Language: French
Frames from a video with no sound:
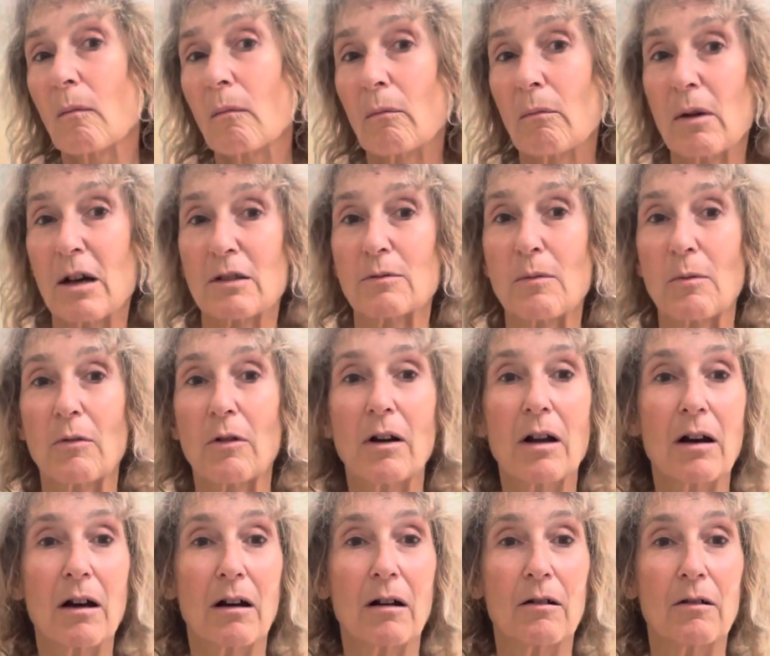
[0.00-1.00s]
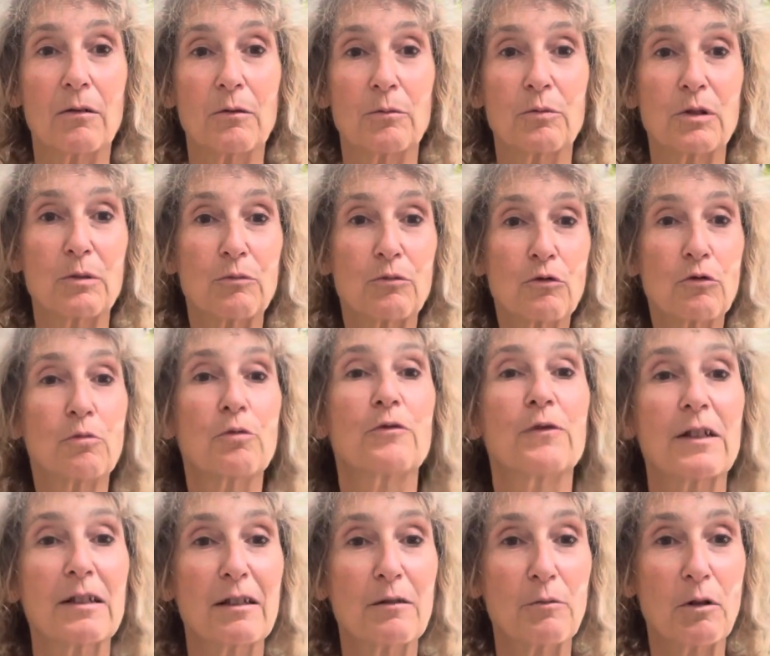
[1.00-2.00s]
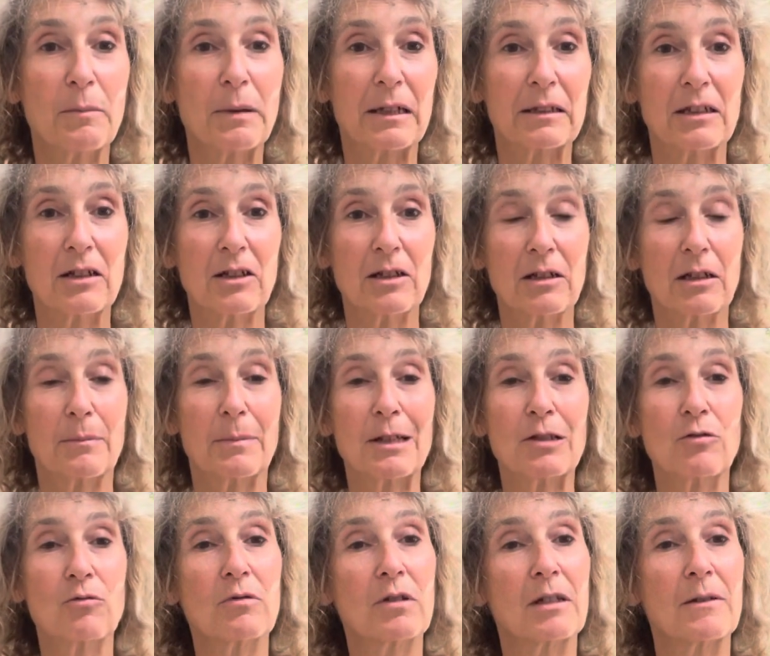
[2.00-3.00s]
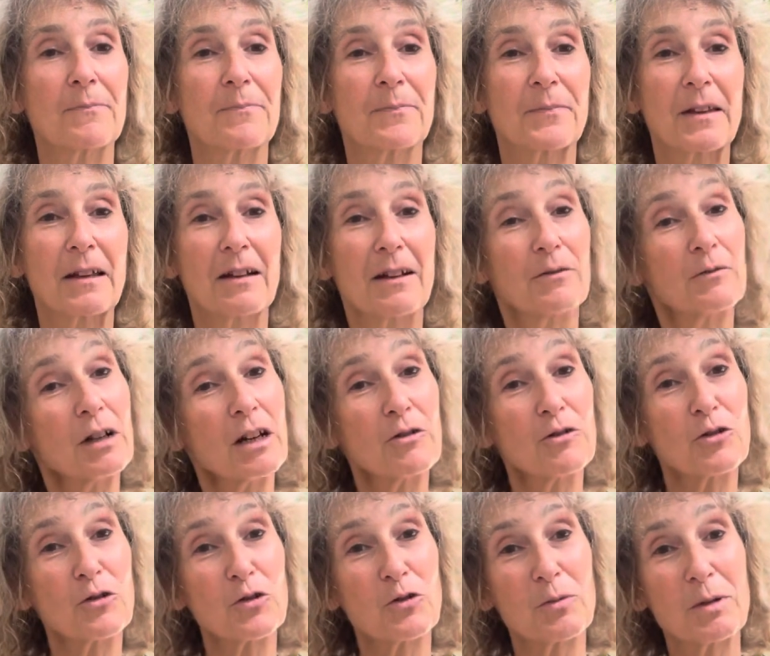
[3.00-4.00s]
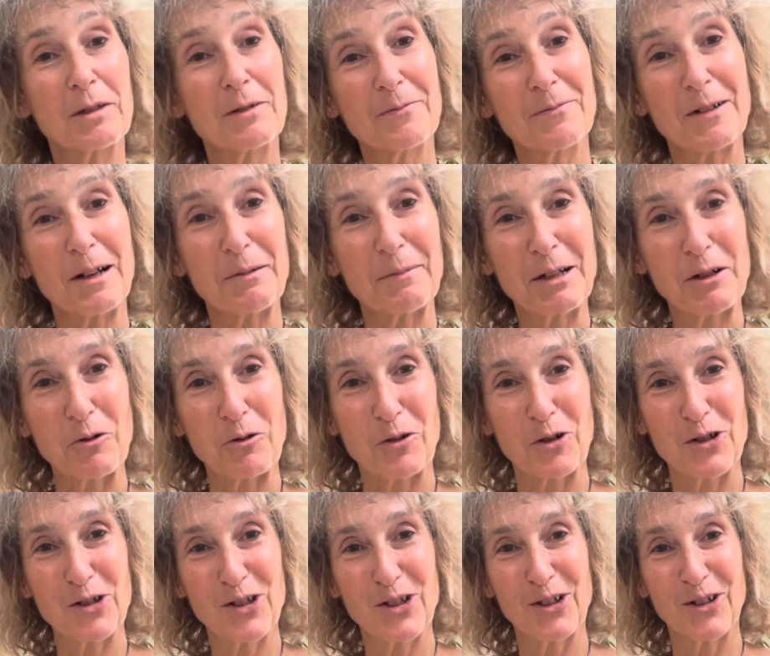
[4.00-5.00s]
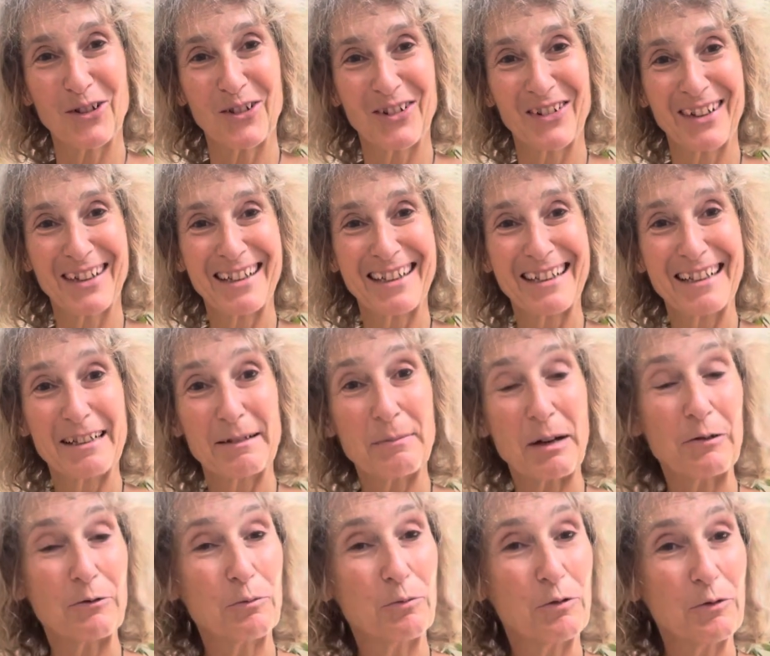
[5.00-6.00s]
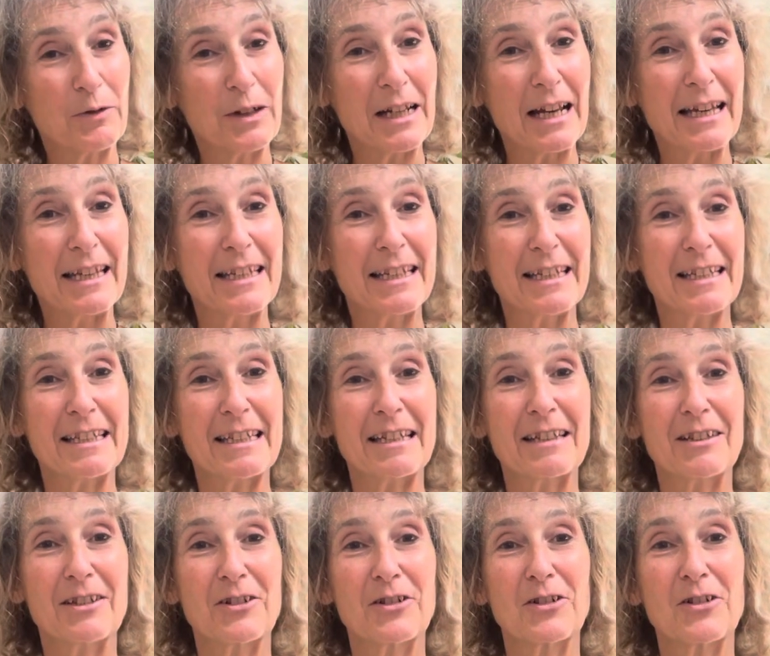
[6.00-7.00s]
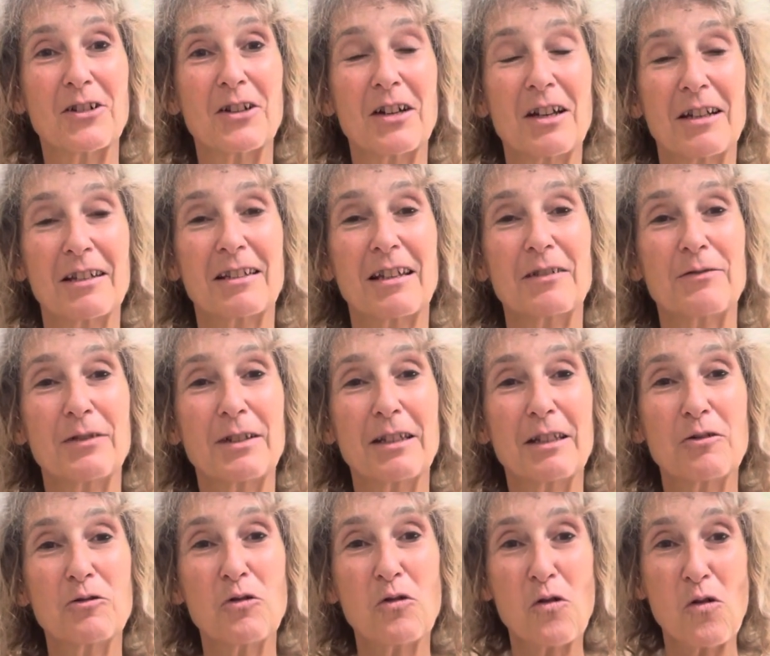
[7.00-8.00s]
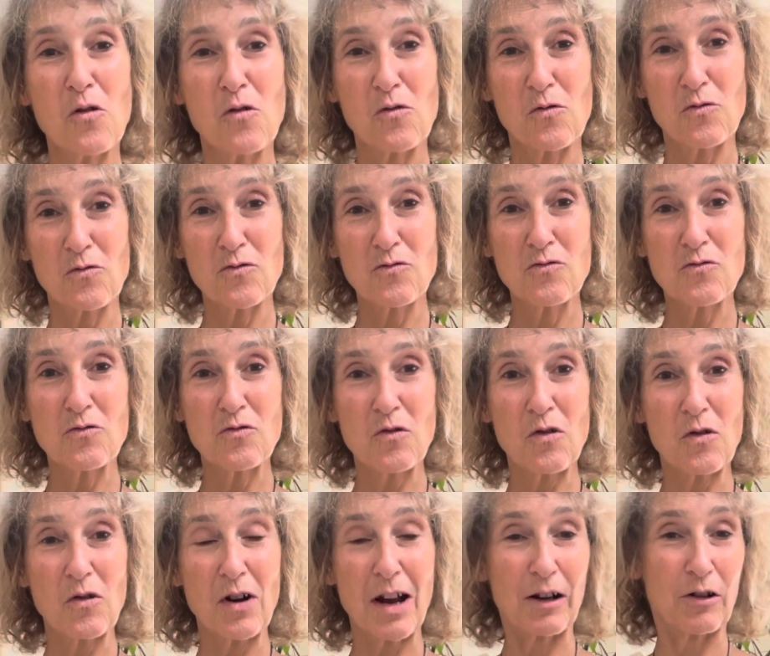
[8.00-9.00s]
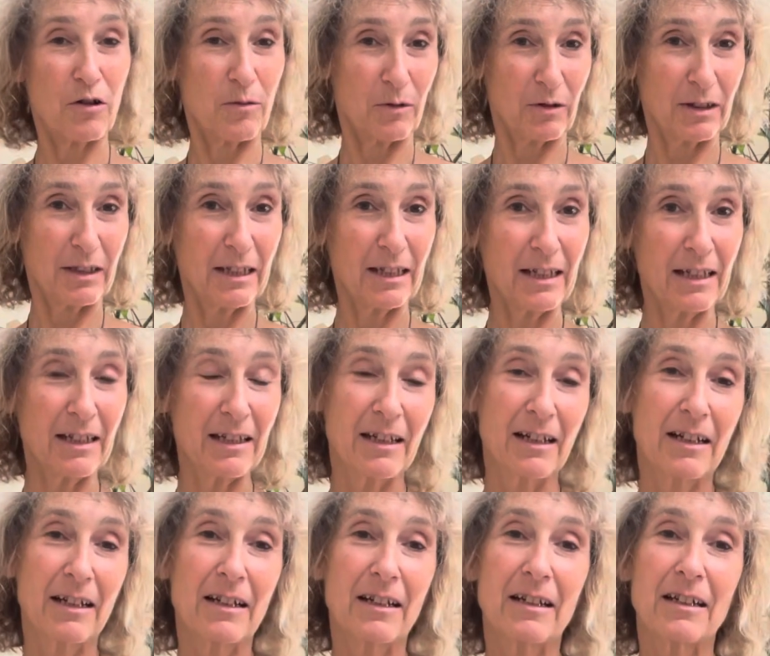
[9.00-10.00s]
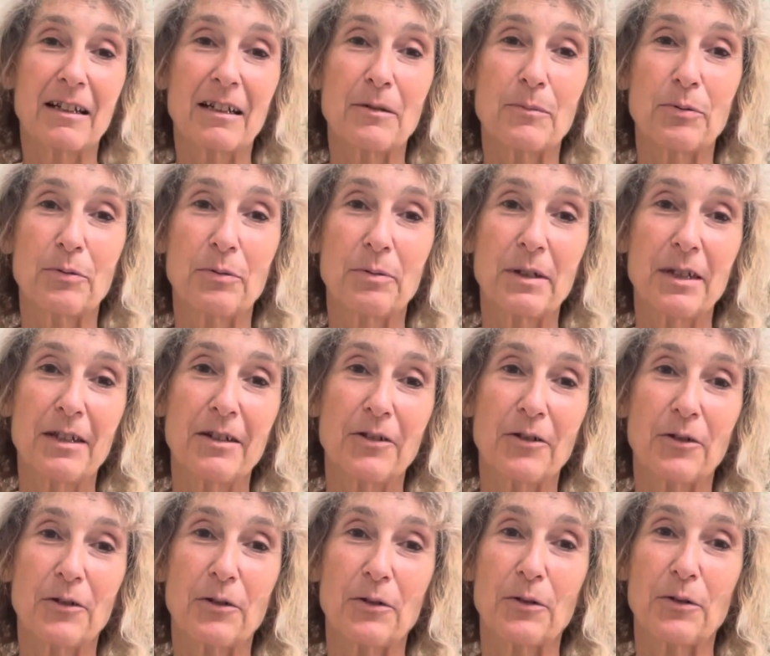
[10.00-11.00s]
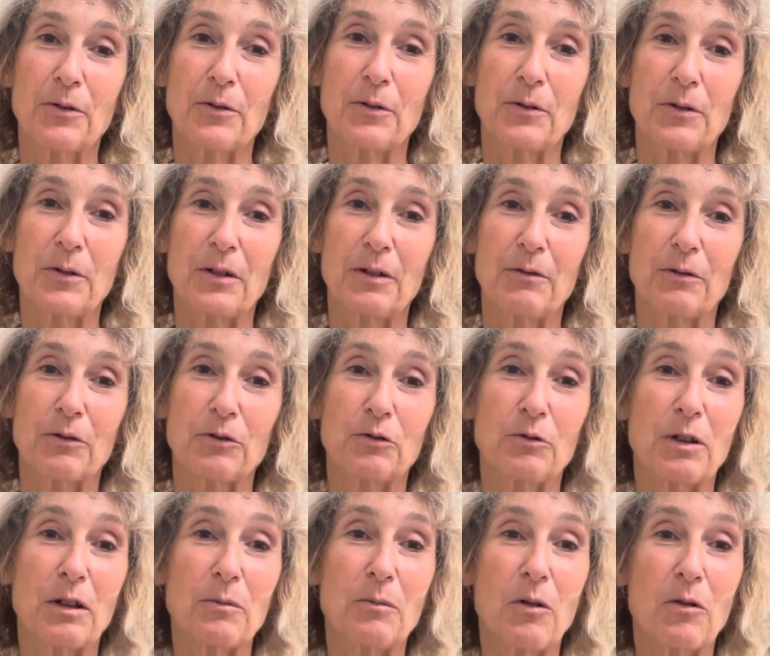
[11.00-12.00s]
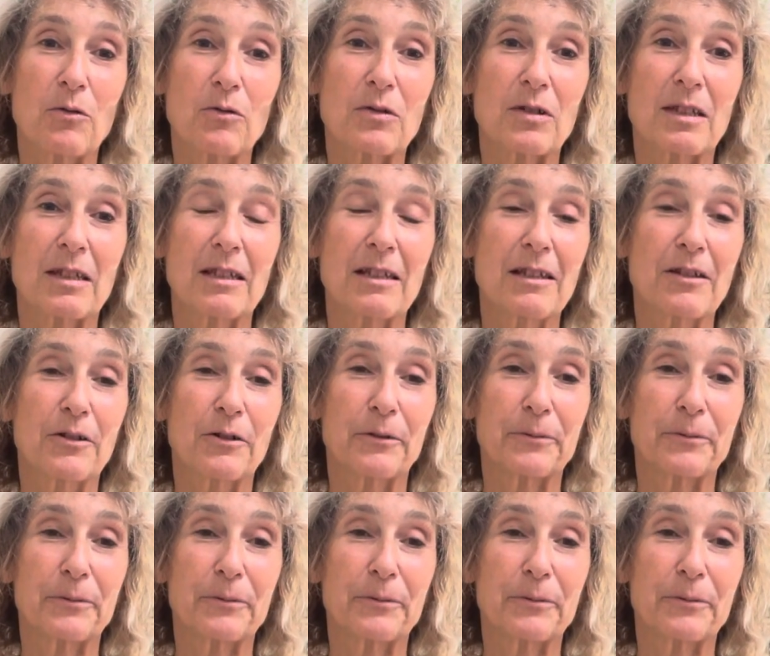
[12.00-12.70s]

bah, à ce moment-là, vous pouvez beaucoup plus facilement partager, il n'y a pas de souci. Voilà où j'en suis, voilà mes conclusions. Bah, vous pouvez liker cette, euh, cette vidéo ou euh, la commenter et puis euh, éventuellement aussi